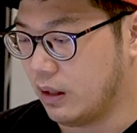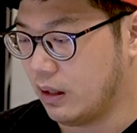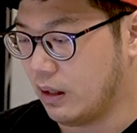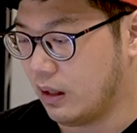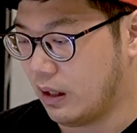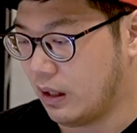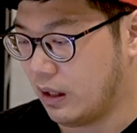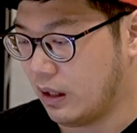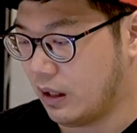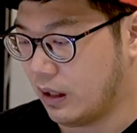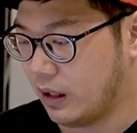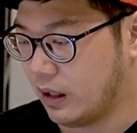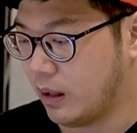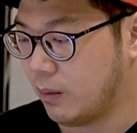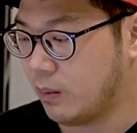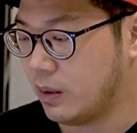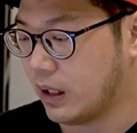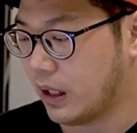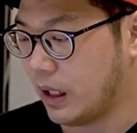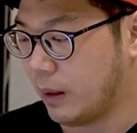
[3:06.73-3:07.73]
Nah, kita
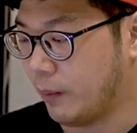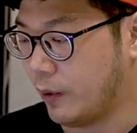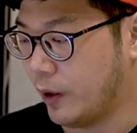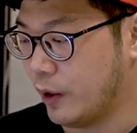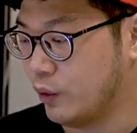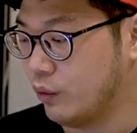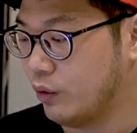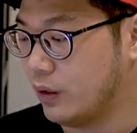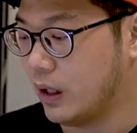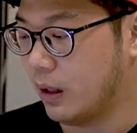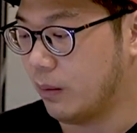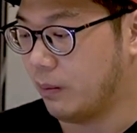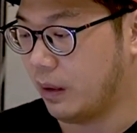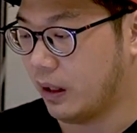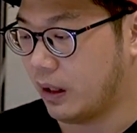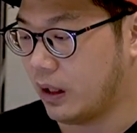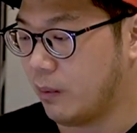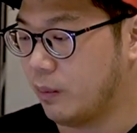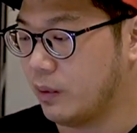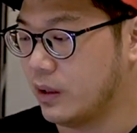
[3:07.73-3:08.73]
bisa kepoin juga
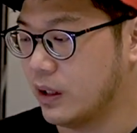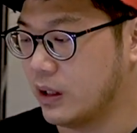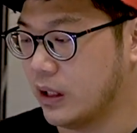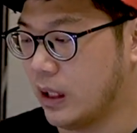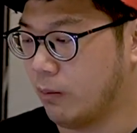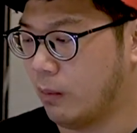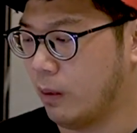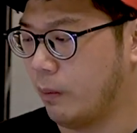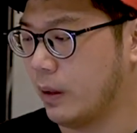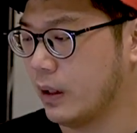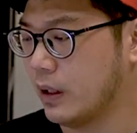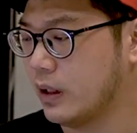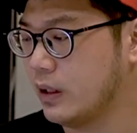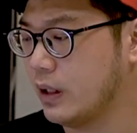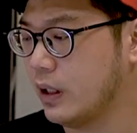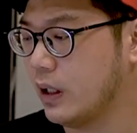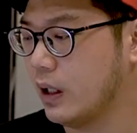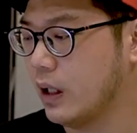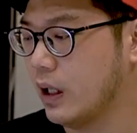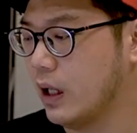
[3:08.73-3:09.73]
mereka punya saham apa aja
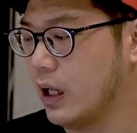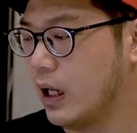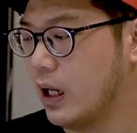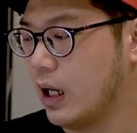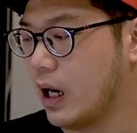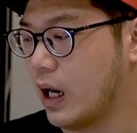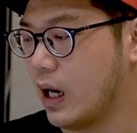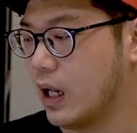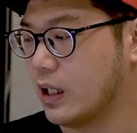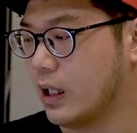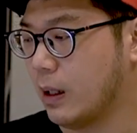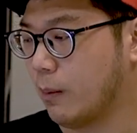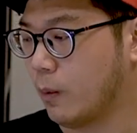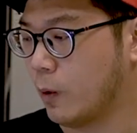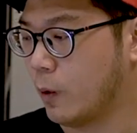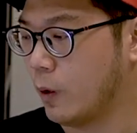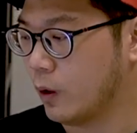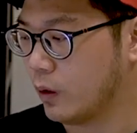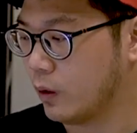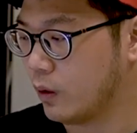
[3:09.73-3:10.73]
sih? Ada saham
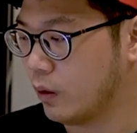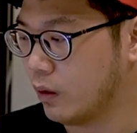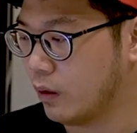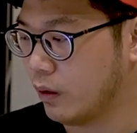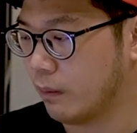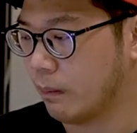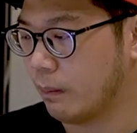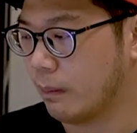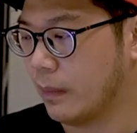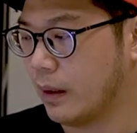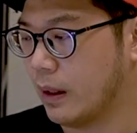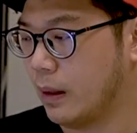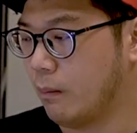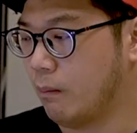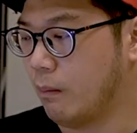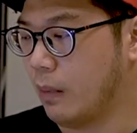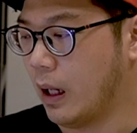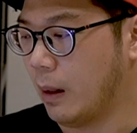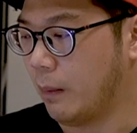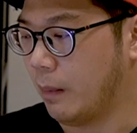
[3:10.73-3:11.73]
Goto,
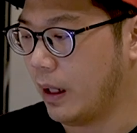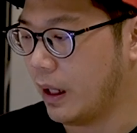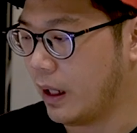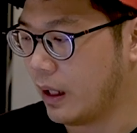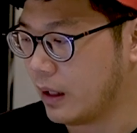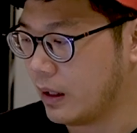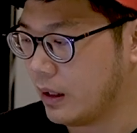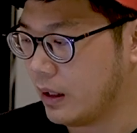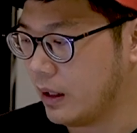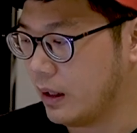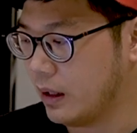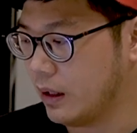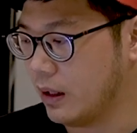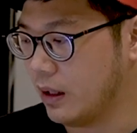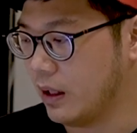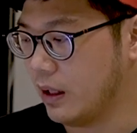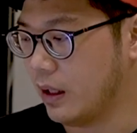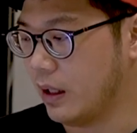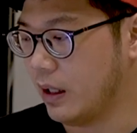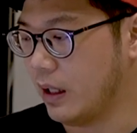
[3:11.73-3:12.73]
BMRI,
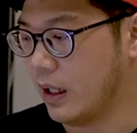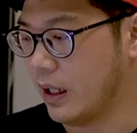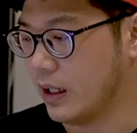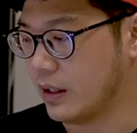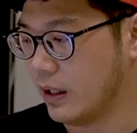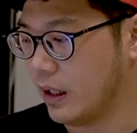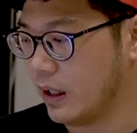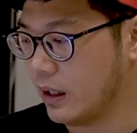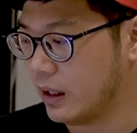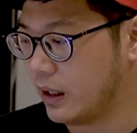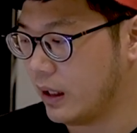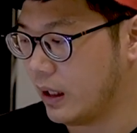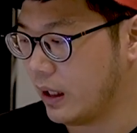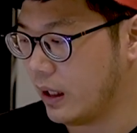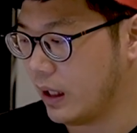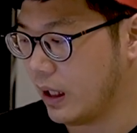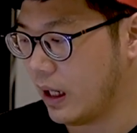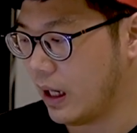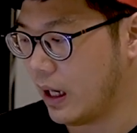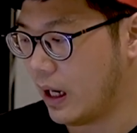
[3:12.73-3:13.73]
DSNG,
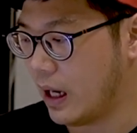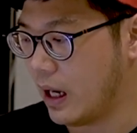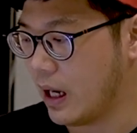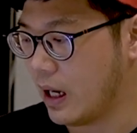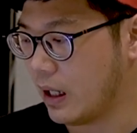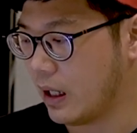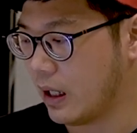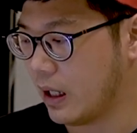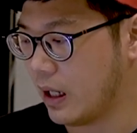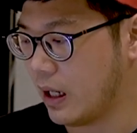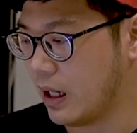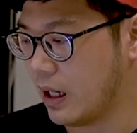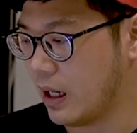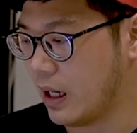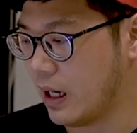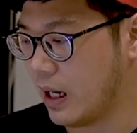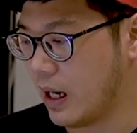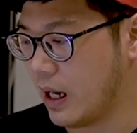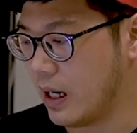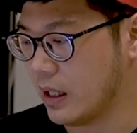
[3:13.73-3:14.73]

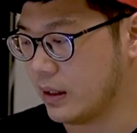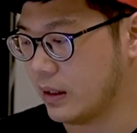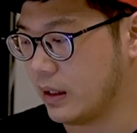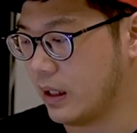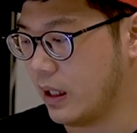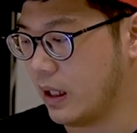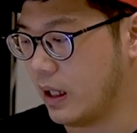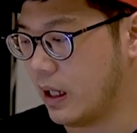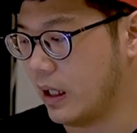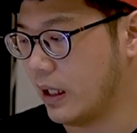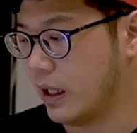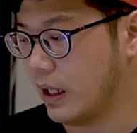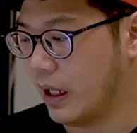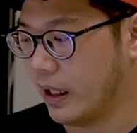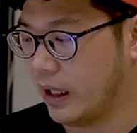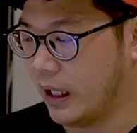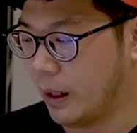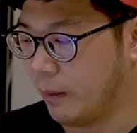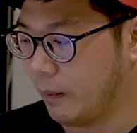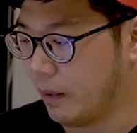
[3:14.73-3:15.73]
Akra, ASA, dan
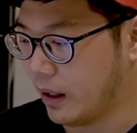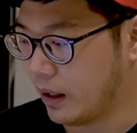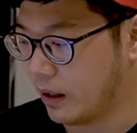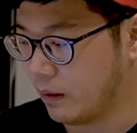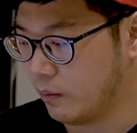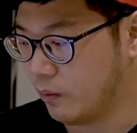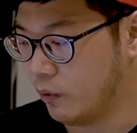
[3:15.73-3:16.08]
ADMR.